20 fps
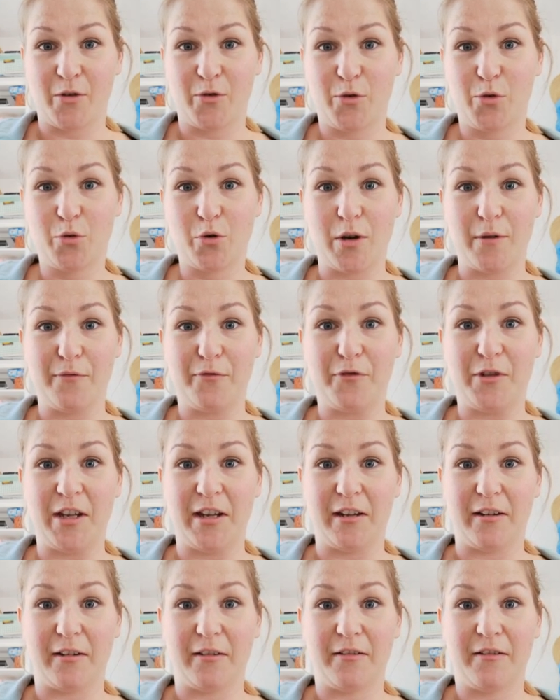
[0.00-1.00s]

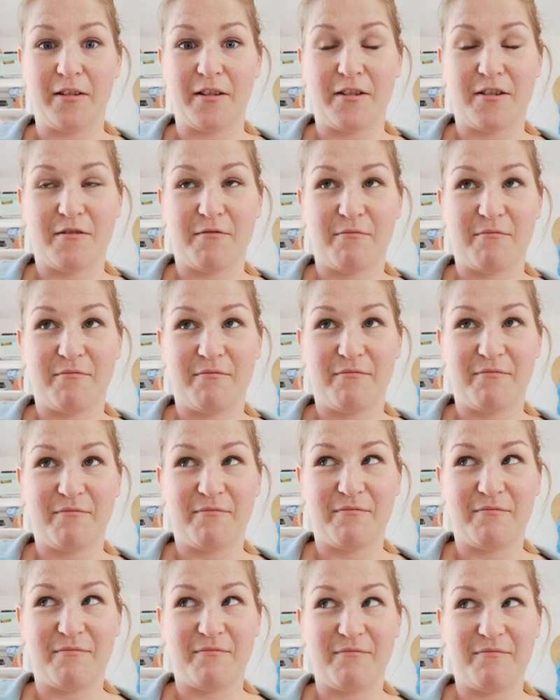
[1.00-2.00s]
zukünftigen
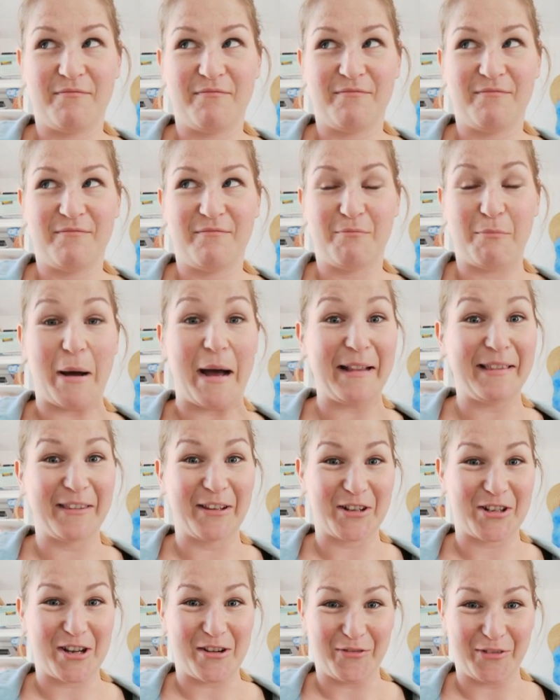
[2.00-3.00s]

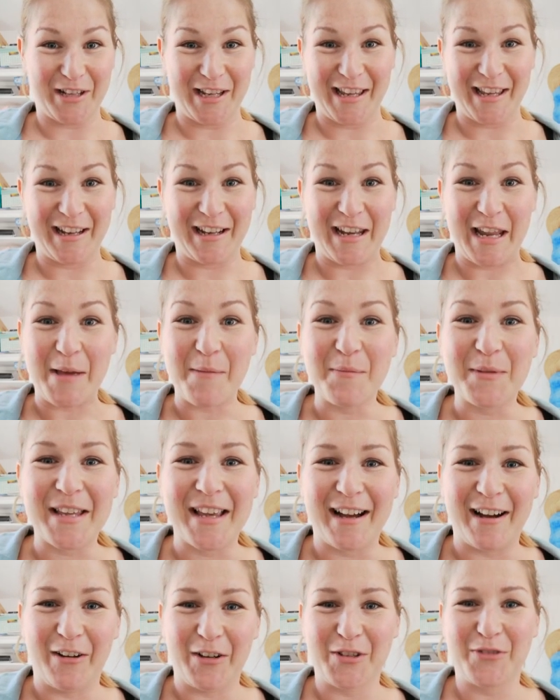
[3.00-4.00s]
partnerschaftlichen
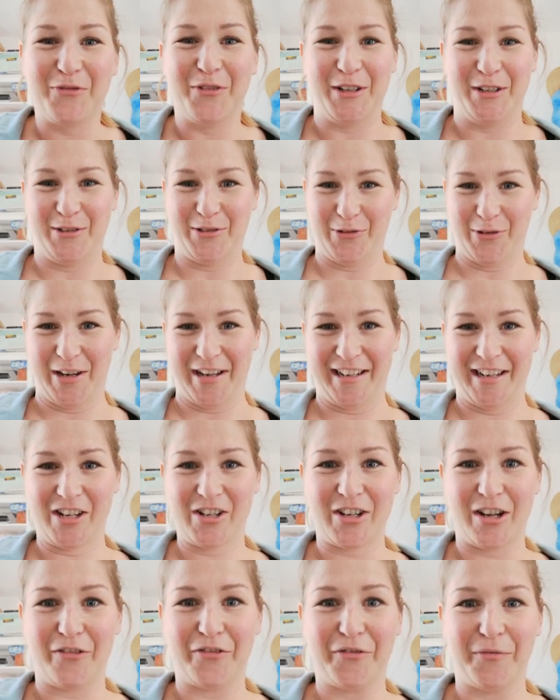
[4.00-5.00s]
Lebensherausforderungen
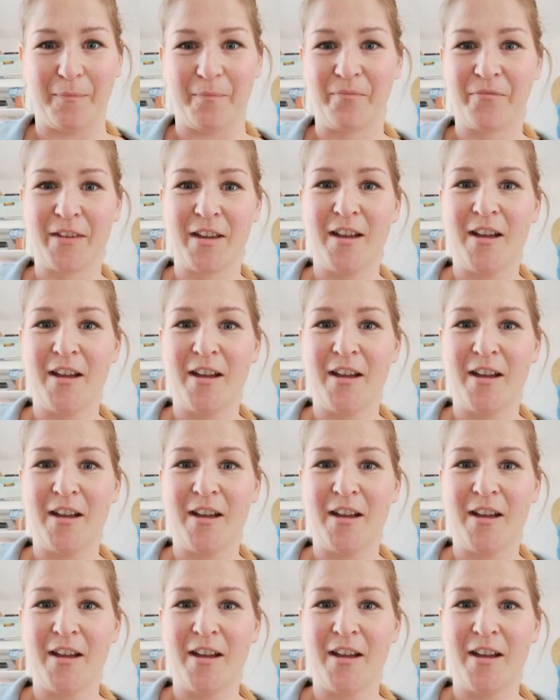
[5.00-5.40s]
geschaffen.